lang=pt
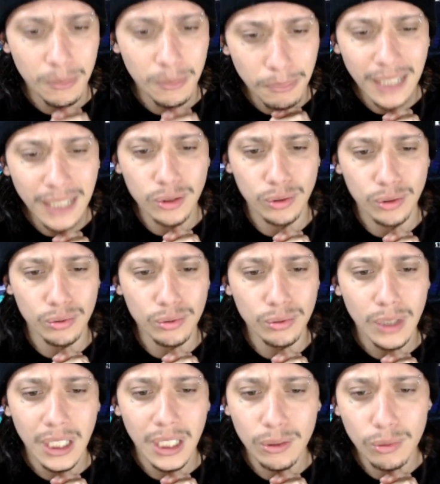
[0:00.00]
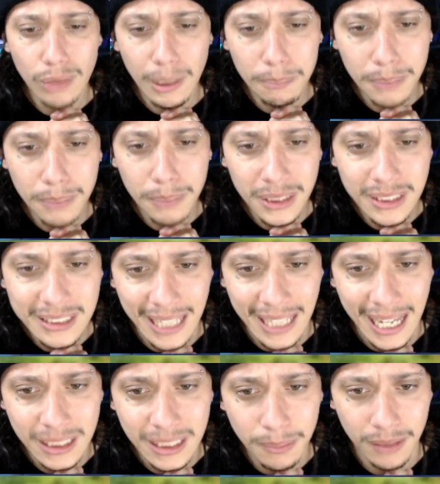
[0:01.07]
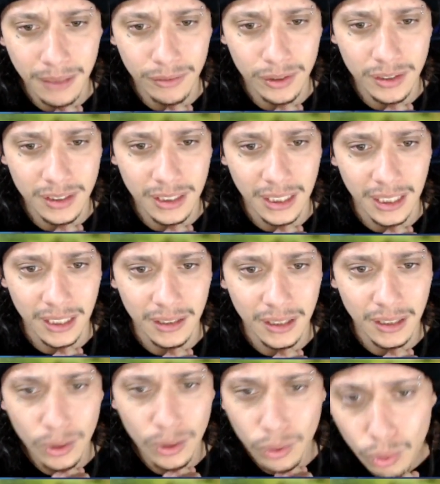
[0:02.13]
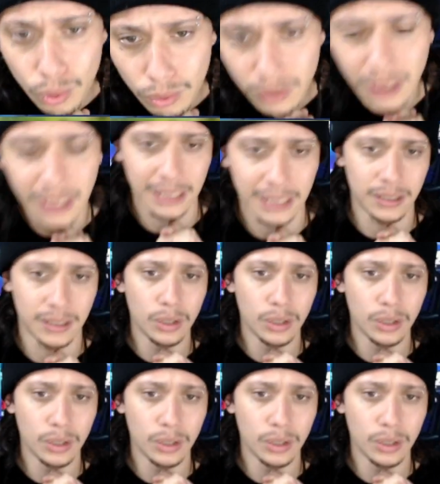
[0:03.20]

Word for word: Mais um. Eu nunca pedi nada para você. Nunca.